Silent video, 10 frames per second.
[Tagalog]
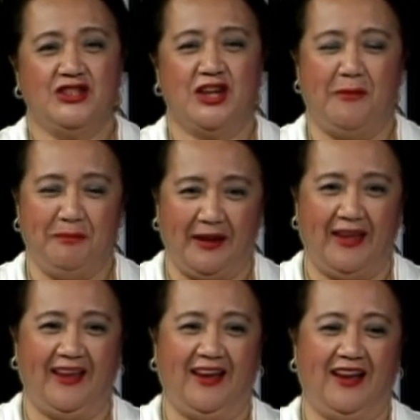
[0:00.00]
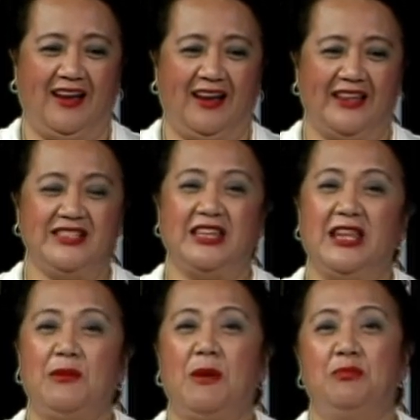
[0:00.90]
syempre, uh, ah, isa
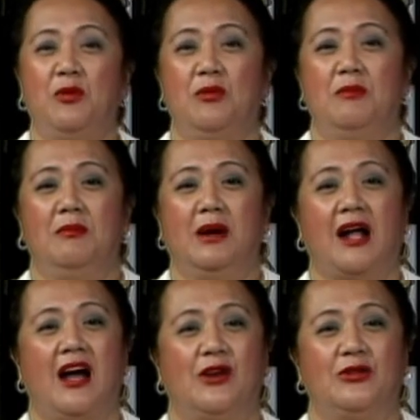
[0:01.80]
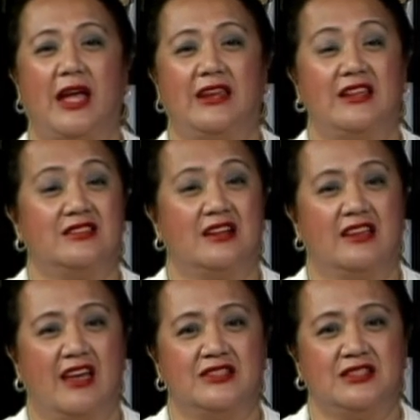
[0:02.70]
na naman pong magkakaroon tayo ng isang
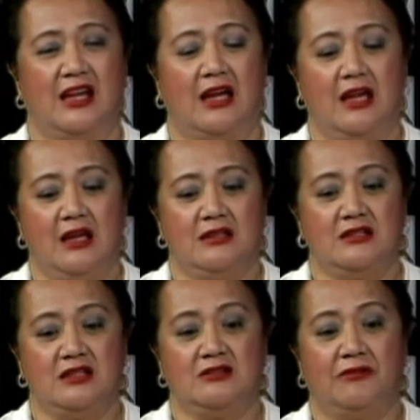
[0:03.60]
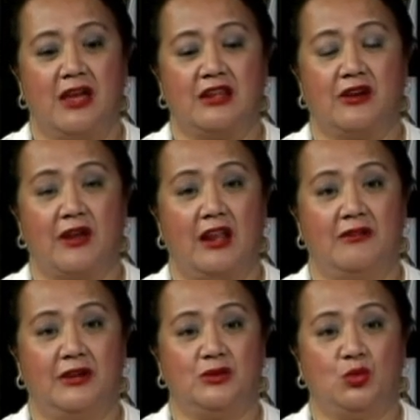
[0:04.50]
guest na this is very
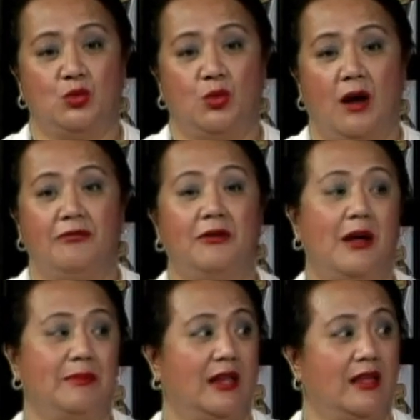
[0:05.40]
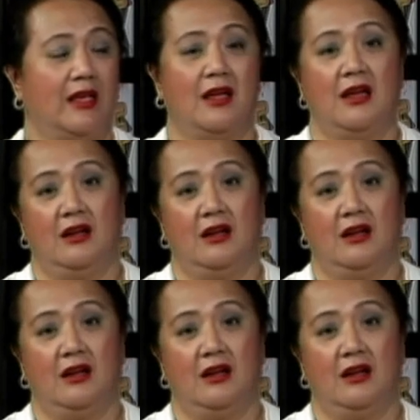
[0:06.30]
relevant to a family